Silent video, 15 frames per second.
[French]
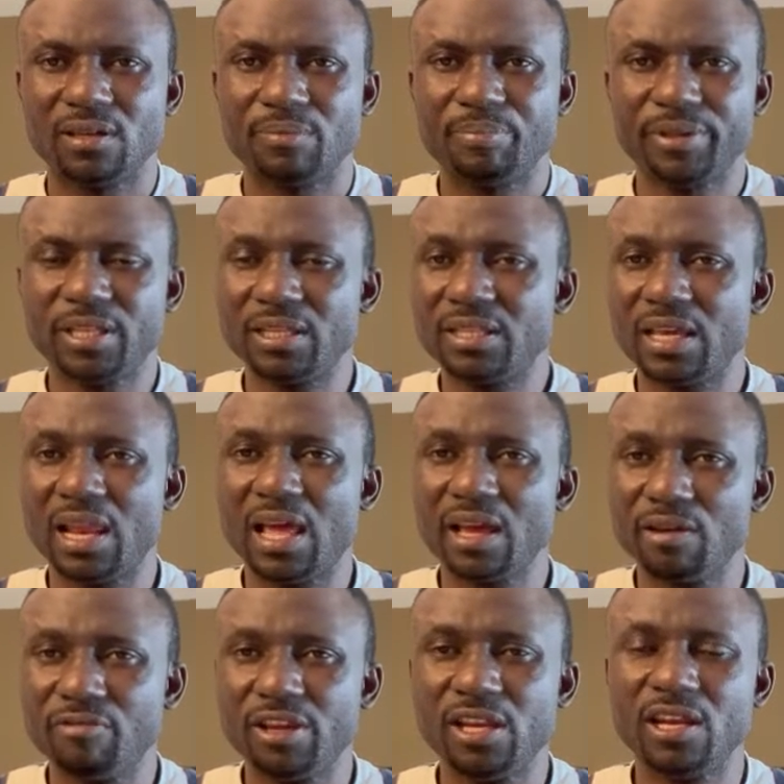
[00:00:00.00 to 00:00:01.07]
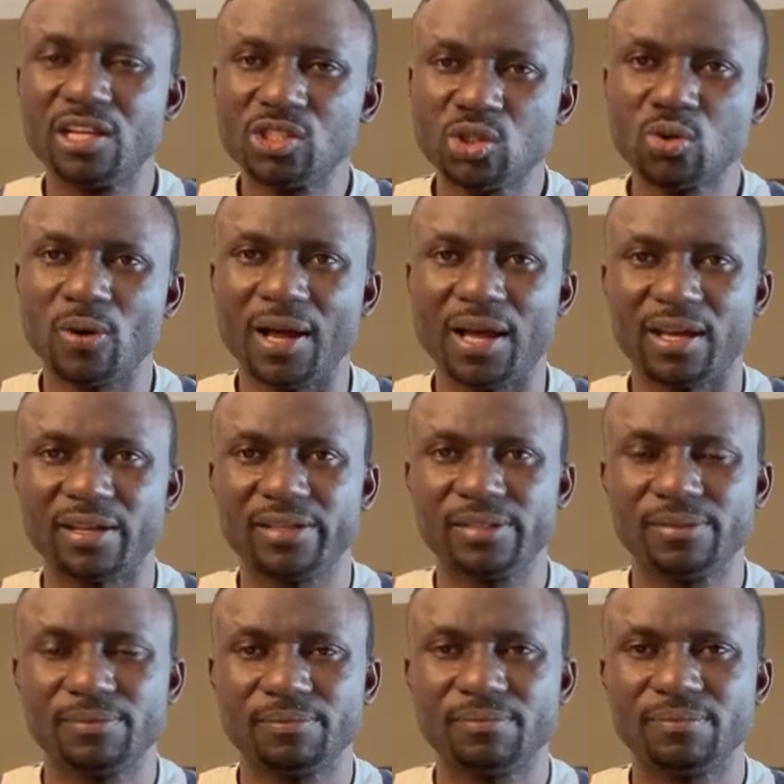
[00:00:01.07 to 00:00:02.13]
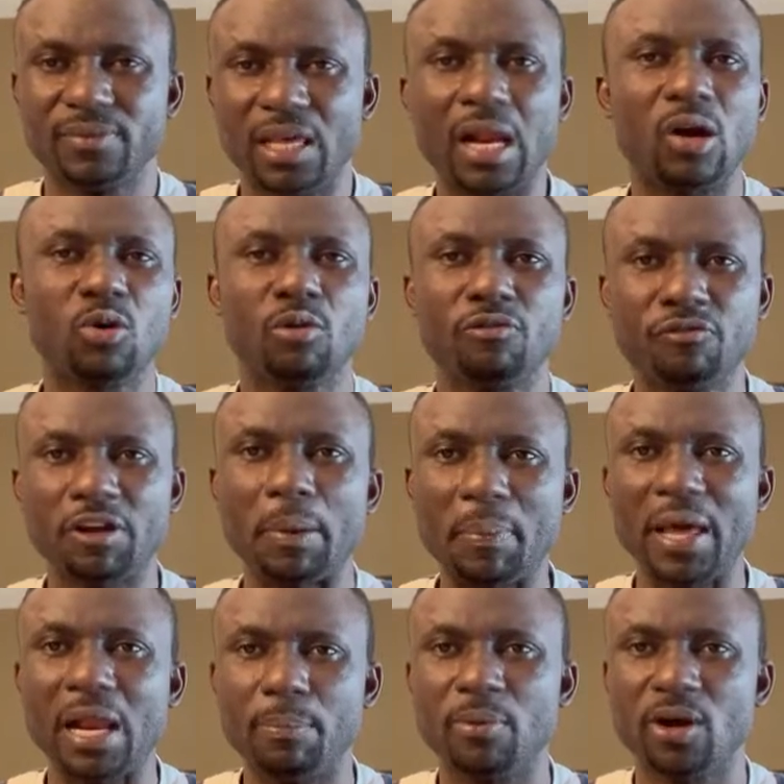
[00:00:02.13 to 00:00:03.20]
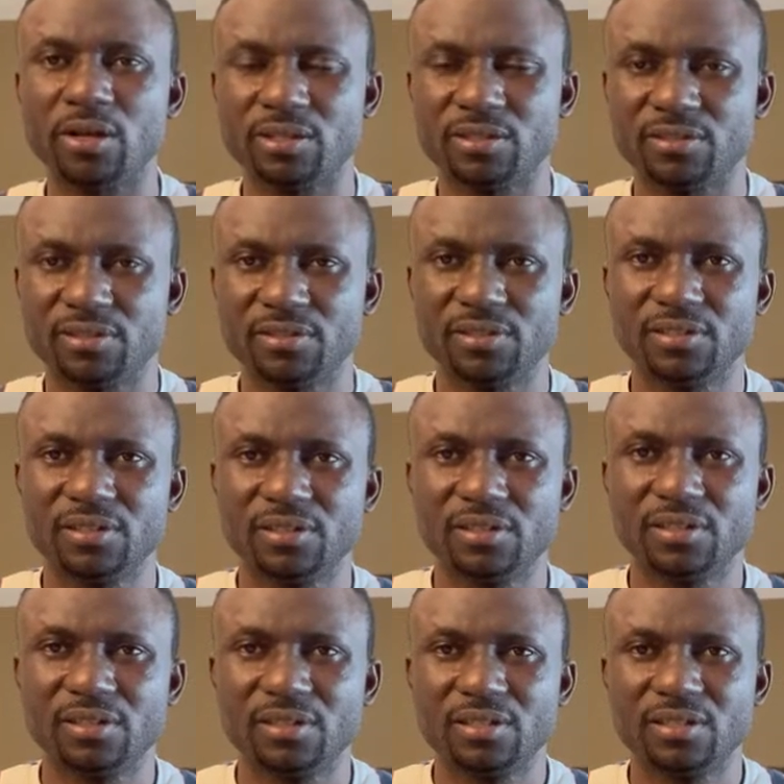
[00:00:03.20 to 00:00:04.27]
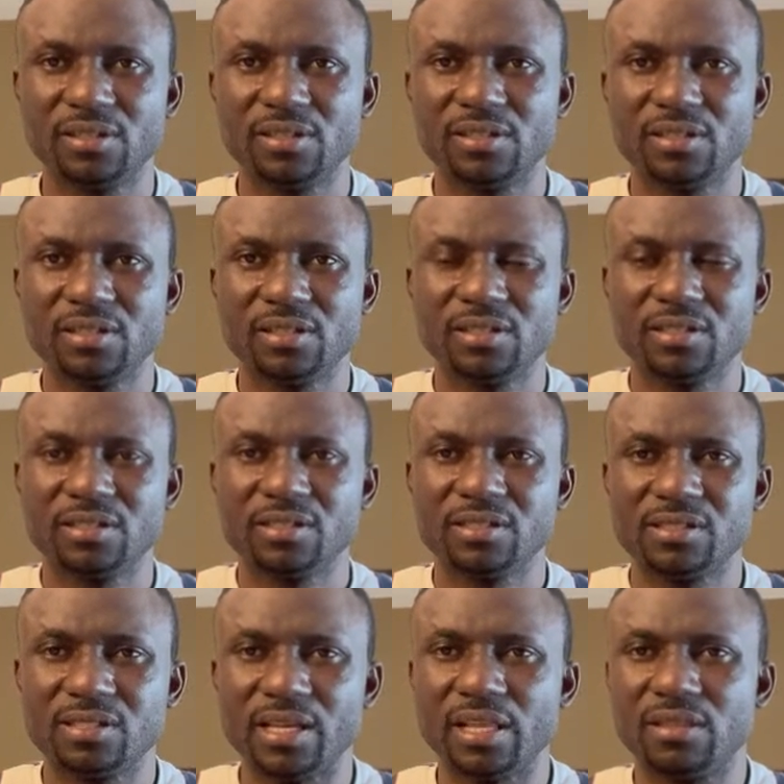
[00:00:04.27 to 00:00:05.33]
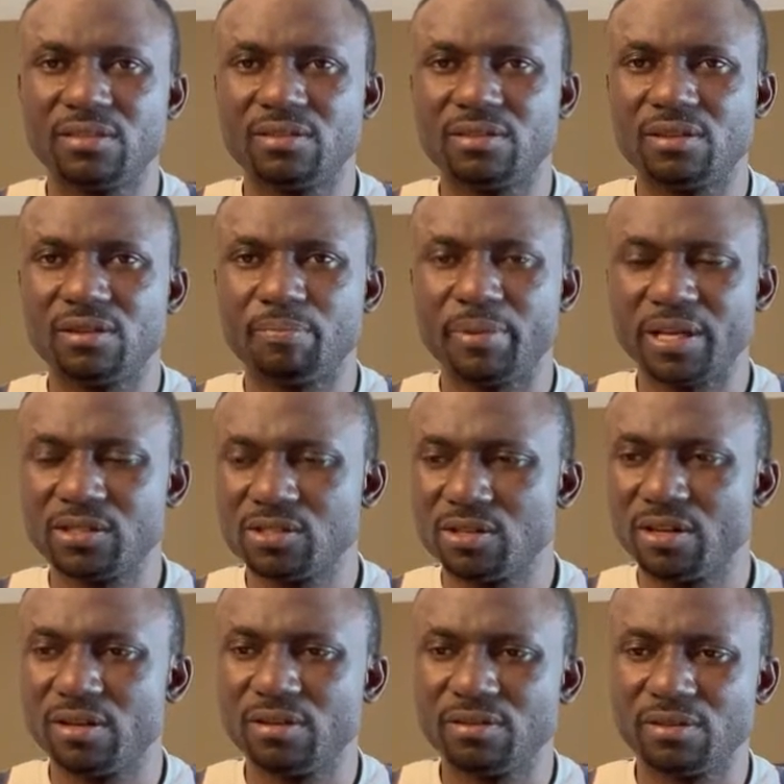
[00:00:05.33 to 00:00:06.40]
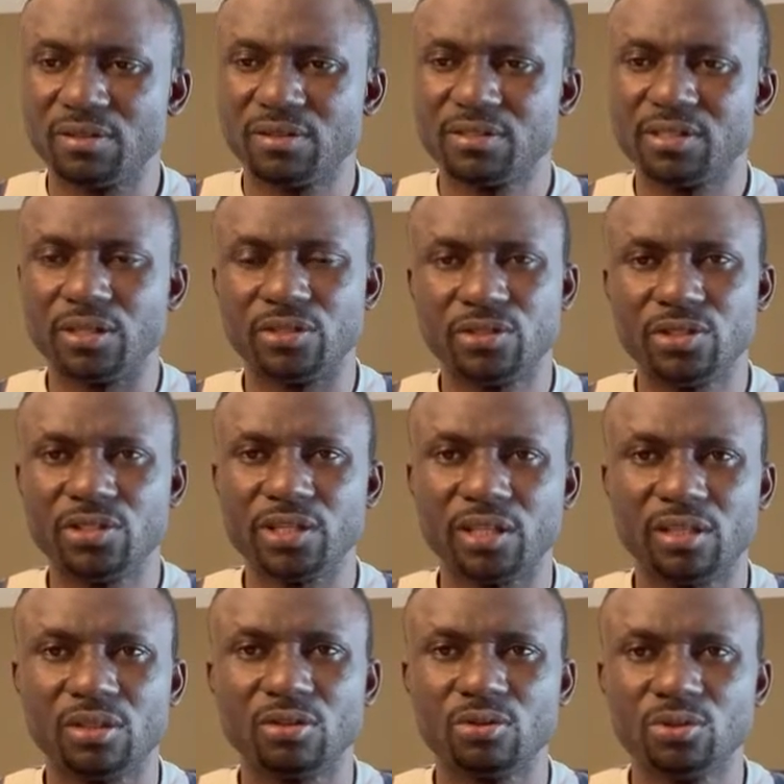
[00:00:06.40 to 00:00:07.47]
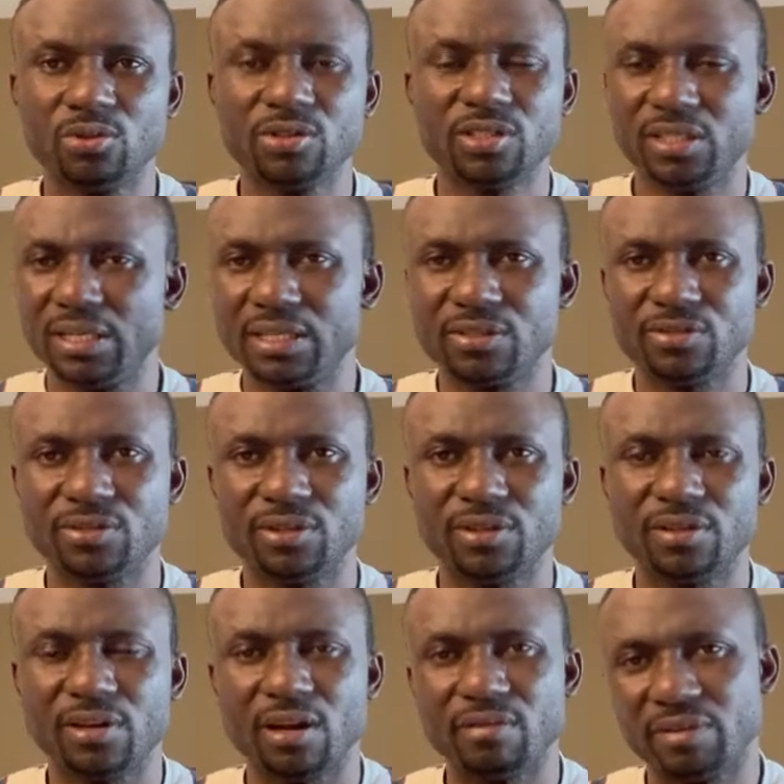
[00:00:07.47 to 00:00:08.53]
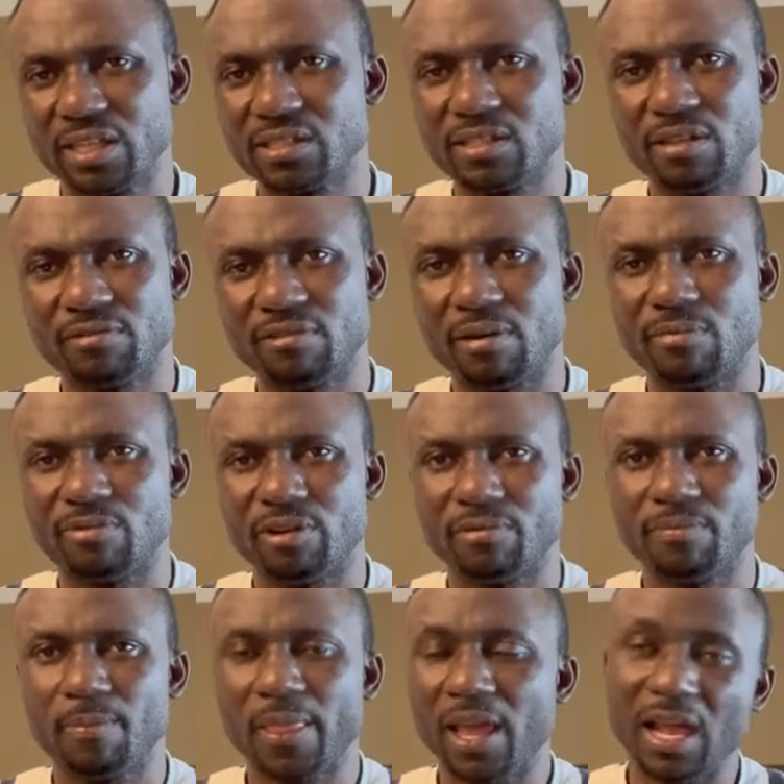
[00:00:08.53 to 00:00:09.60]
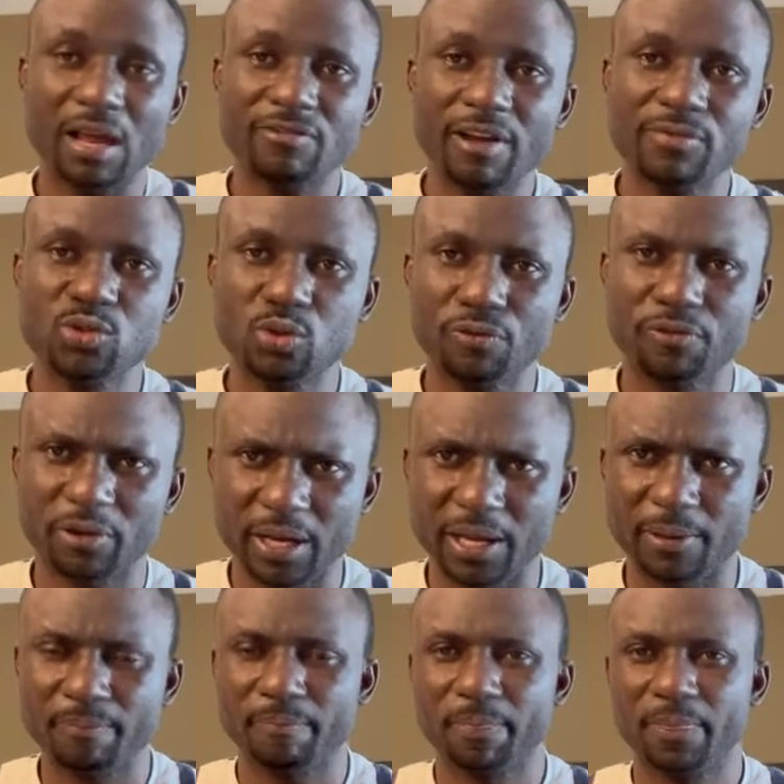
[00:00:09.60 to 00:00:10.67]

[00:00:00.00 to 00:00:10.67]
Peut-être elle est revenue le soir, elle a encore frappé à la porte. Cette personne, ce juge était toujours silencieux envers cette femme veuve. Et la veuve souffrait.